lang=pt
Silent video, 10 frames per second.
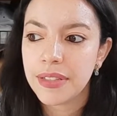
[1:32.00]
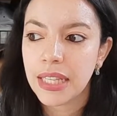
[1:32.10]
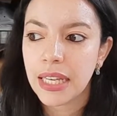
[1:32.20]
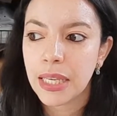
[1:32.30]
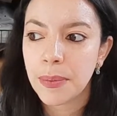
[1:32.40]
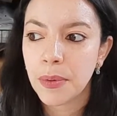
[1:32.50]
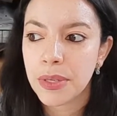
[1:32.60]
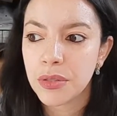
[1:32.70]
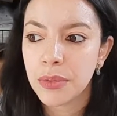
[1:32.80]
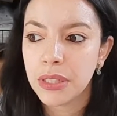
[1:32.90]
ficar aqui por
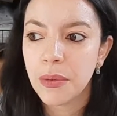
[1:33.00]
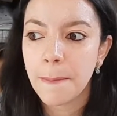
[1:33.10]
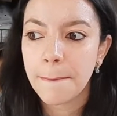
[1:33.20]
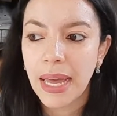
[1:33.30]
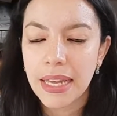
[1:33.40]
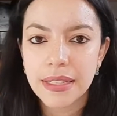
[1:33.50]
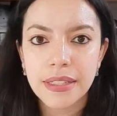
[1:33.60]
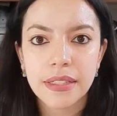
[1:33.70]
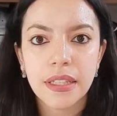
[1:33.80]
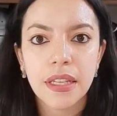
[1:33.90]
mais um ano,
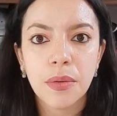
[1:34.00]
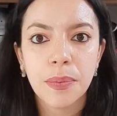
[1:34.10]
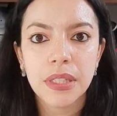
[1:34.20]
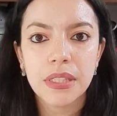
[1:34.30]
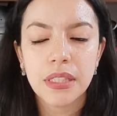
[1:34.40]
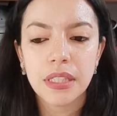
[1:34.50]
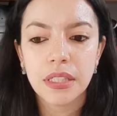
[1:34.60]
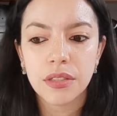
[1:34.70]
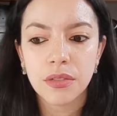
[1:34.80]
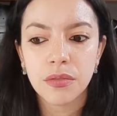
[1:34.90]
mas eu
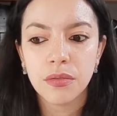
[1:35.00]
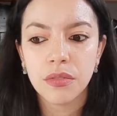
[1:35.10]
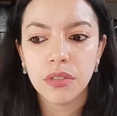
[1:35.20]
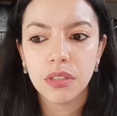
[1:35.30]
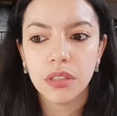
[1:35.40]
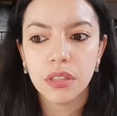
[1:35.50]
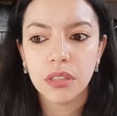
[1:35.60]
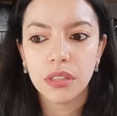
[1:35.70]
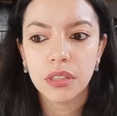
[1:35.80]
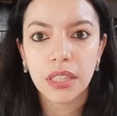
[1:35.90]
preciso uh,